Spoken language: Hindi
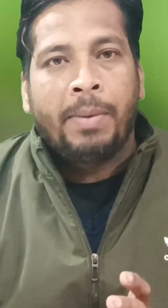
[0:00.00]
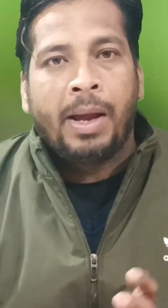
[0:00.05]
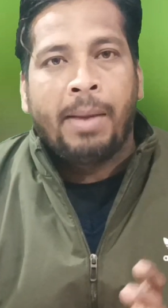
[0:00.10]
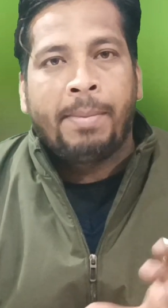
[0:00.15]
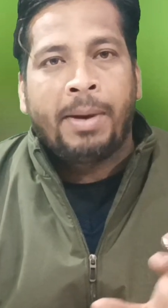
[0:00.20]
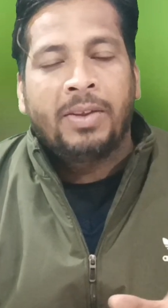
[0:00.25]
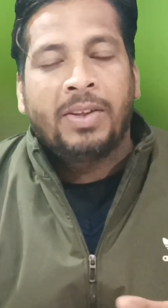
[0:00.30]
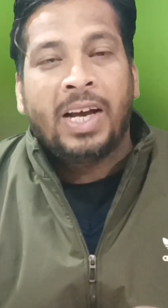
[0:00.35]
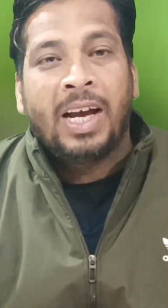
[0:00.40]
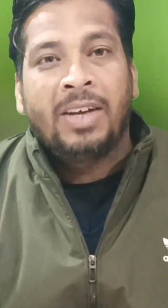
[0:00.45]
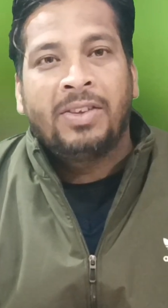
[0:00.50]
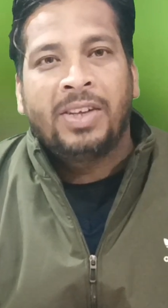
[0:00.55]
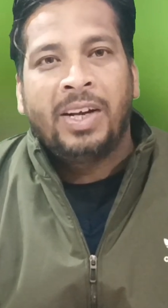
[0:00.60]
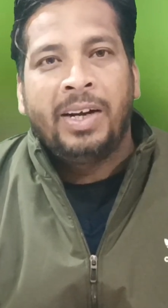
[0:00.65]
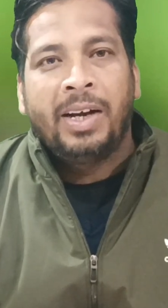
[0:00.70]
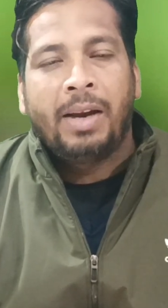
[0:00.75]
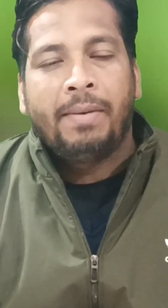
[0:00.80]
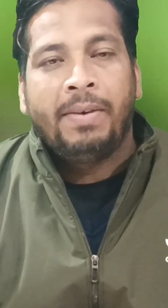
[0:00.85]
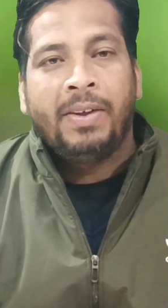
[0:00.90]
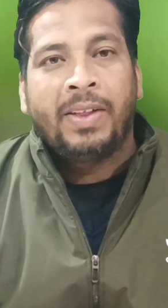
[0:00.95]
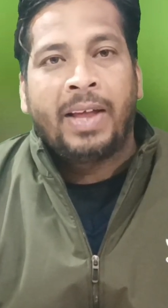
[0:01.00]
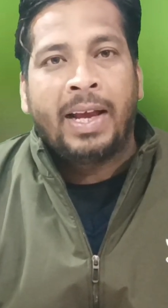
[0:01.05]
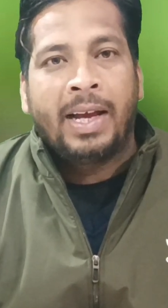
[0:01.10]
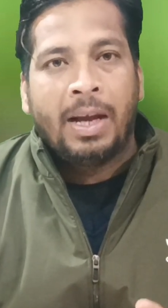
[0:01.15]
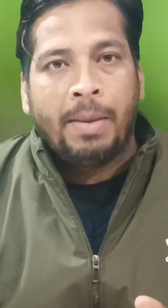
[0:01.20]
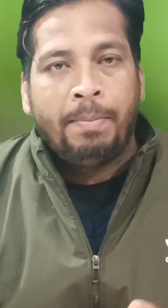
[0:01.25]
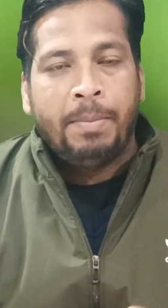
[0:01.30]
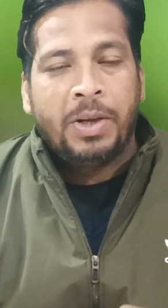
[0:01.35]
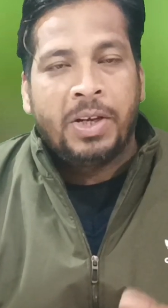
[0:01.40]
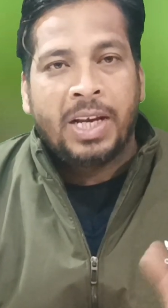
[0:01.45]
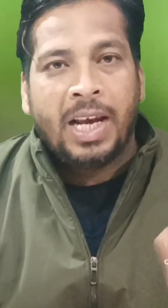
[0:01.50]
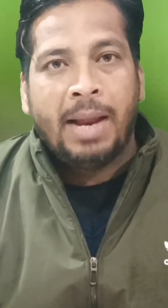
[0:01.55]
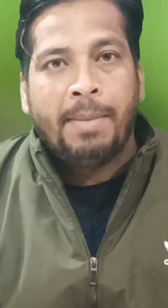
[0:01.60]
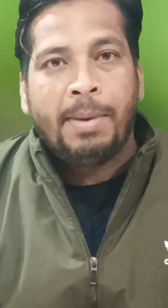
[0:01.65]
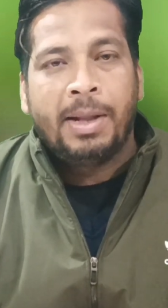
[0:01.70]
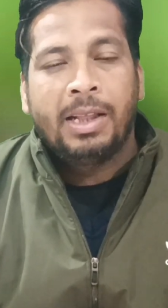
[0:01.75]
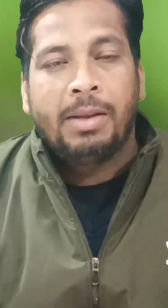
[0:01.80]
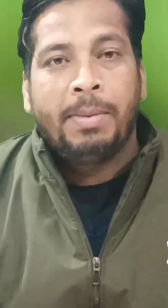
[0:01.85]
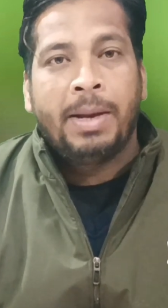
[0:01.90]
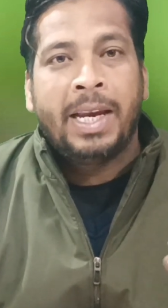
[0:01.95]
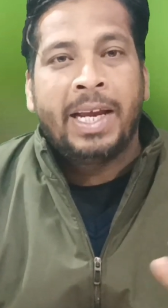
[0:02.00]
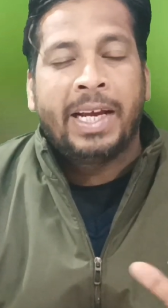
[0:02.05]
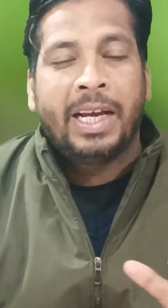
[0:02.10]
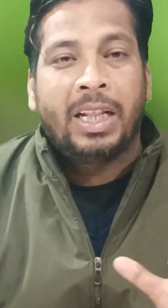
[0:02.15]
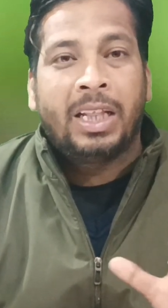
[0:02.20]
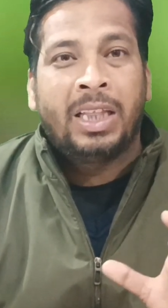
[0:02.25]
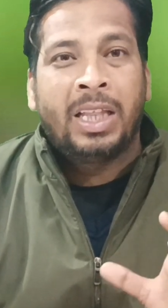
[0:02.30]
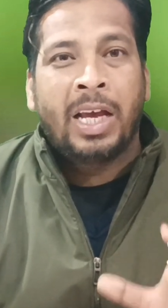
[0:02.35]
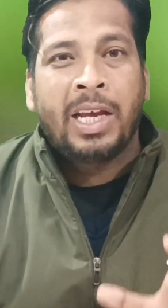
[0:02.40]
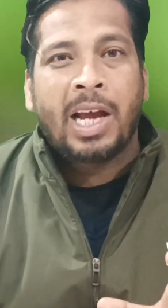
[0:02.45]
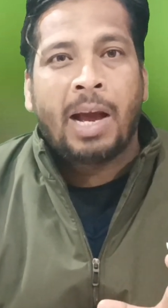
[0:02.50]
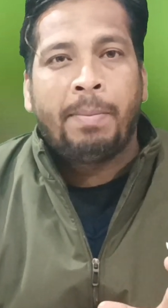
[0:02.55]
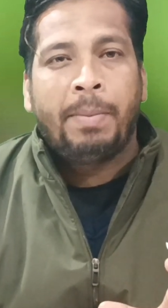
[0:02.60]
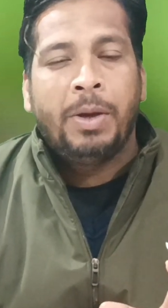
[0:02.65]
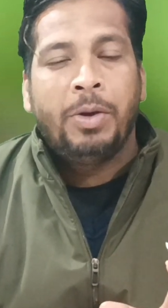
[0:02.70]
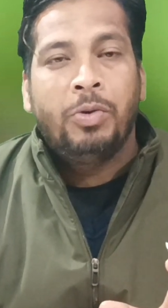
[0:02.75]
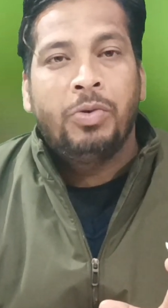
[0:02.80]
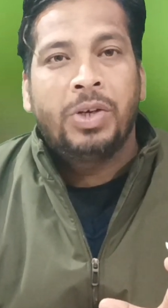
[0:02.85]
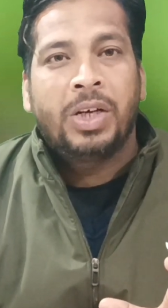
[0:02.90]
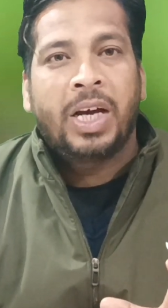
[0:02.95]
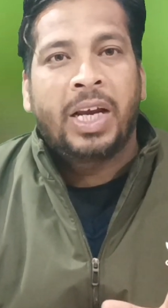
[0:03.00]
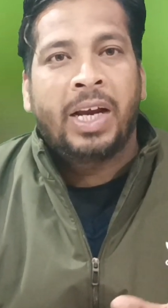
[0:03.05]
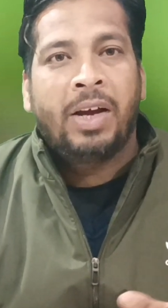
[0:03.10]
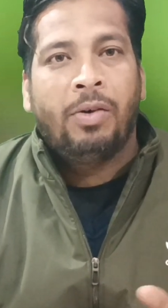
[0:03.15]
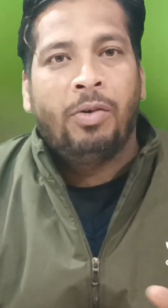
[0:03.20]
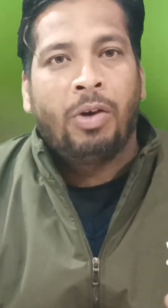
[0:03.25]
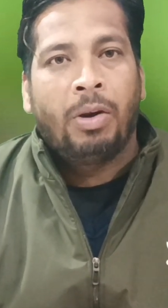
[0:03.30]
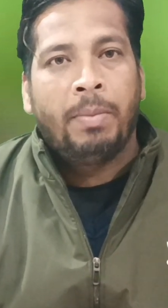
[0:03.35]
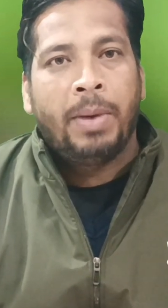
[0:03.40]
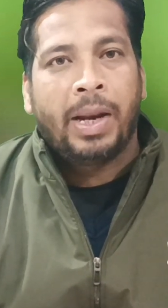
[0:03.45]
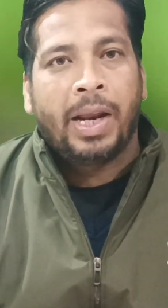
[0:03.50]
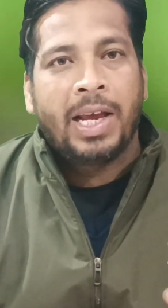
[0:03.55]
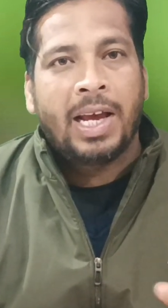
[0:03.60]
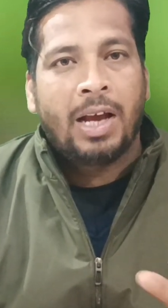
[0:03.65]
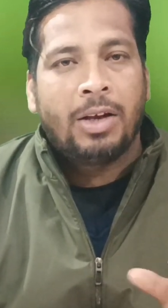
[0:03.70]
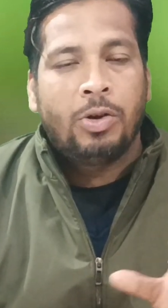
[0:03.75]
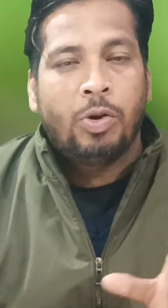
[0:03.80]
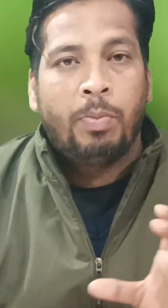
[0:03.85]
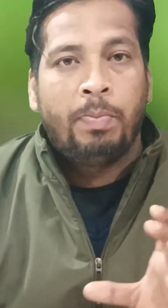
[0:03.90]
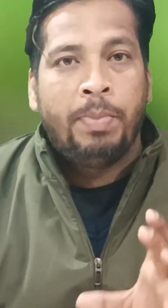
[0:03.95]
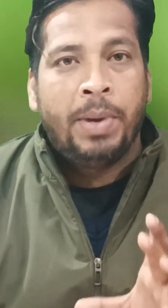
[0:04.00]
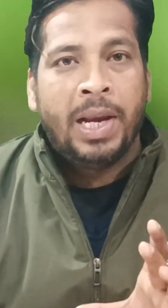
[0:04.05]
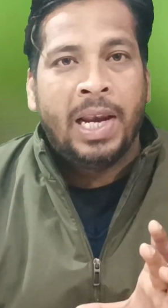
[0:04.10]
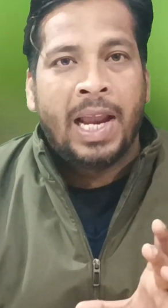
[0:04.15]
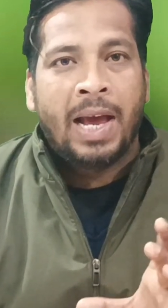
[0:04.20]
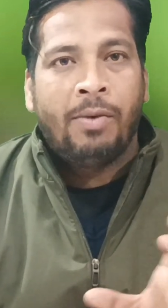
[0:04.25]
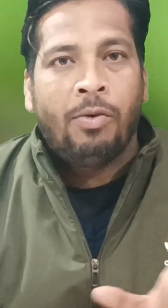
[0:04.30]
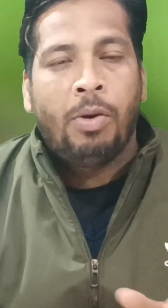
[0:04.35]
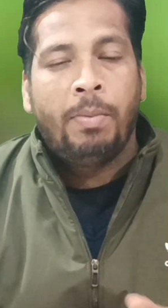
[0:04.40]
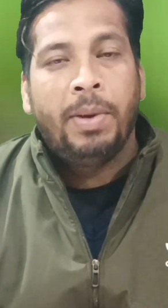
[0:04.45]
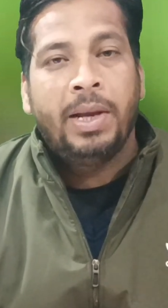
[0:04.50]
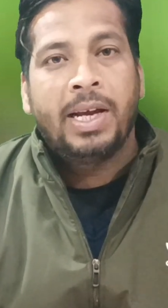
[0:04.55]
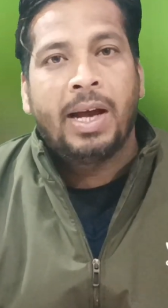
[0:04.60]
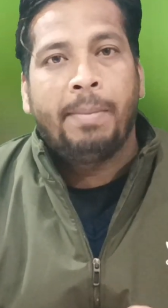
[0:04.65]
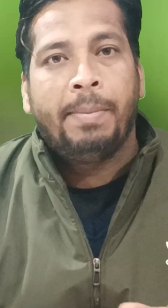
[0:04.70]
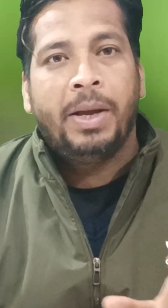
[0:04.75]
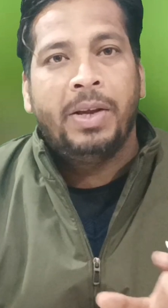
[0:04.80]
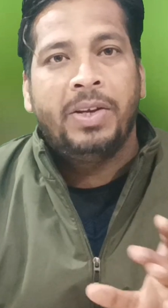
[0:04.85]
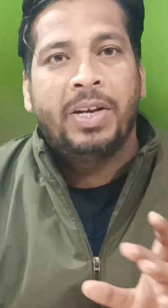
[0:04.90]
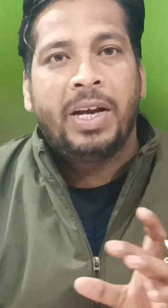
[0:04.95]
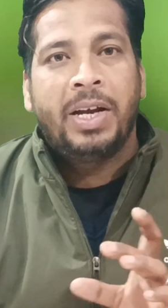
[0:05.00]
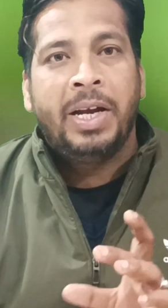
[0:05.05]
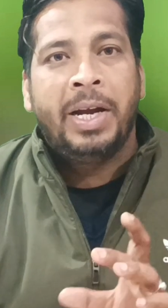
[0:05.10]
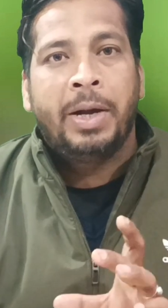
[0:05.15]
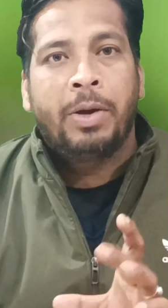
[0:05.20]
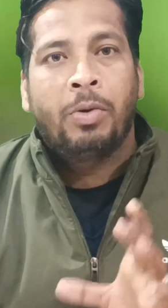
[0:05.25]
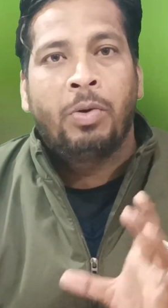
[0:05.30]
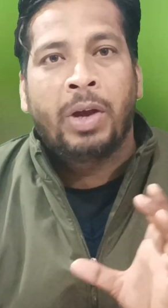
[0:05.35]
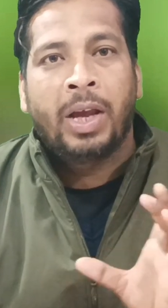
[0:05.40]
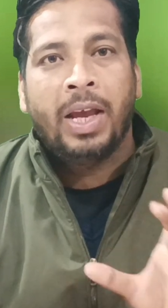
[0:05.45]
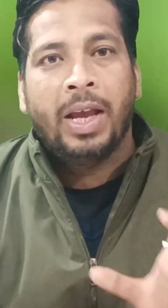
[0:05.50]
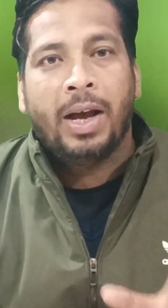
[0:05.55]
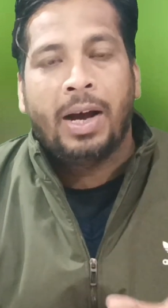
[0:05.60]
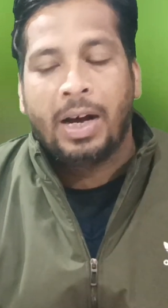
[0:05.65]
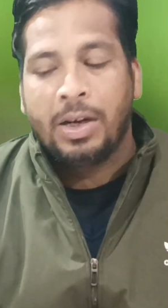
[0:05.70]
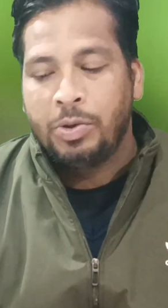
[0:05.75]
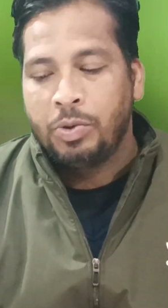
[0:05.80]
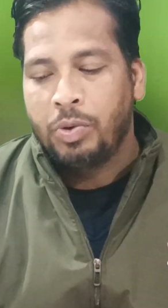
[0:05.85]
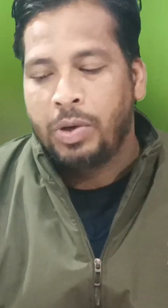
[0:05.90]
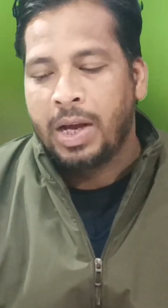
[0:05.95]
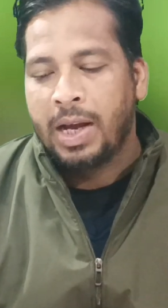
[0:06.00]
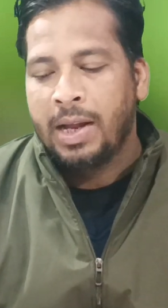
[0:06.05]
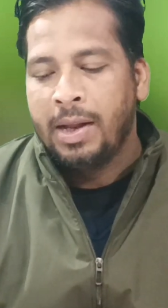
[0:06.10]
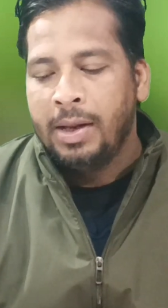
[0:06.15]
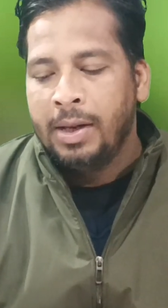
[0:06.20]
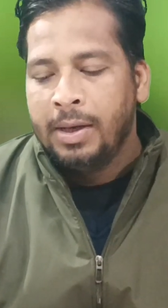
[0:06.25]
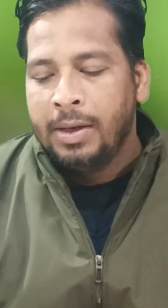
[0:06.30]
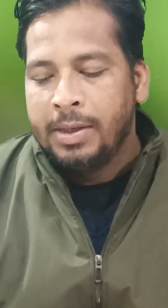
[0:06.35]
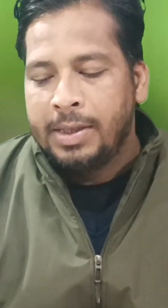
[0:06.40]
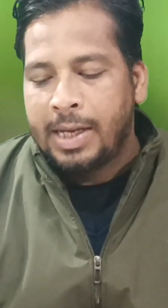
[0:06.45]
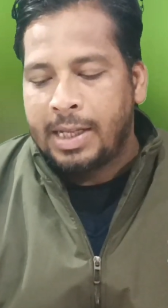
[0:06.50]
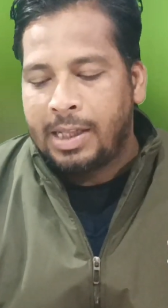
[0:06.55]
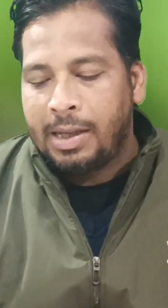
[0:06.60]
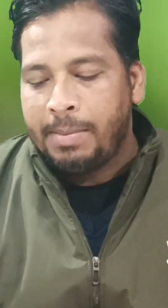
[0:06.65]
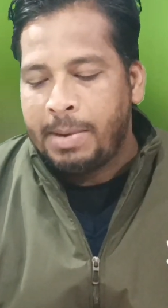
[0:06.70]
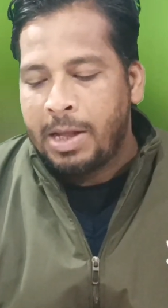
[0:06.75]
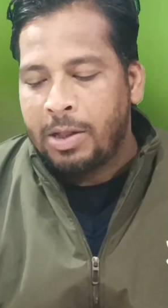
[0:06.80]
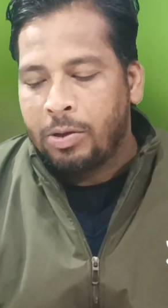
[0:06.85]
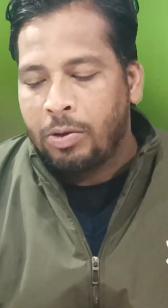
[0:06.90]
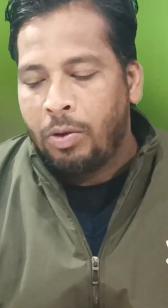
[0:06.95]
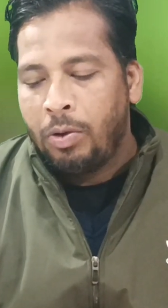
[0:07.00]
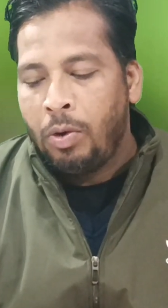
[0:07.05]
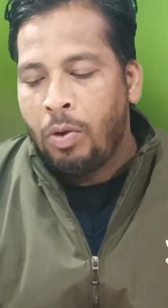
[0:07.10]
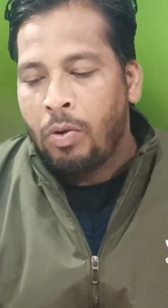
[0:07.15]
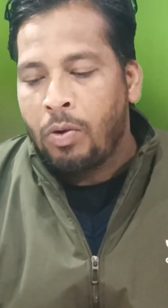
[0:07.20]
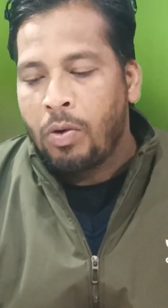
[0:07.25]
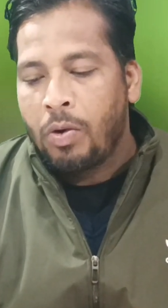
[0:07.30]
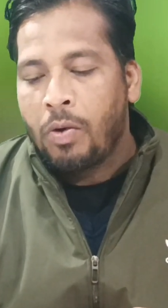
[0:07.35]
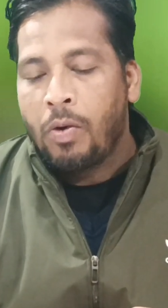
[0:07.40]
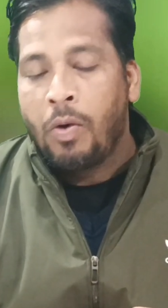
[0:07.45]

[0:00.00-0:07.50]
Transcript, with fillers: आपके पास ऐसा इंटरफेस आएगा पिछले मंथ मैंने कितना यहाँ पे यूज करा है और मेरा यहाँ जो बिल है वो भी यहाँ पे जनरेट होके आ चुका है जैसे मैं इसको लोग को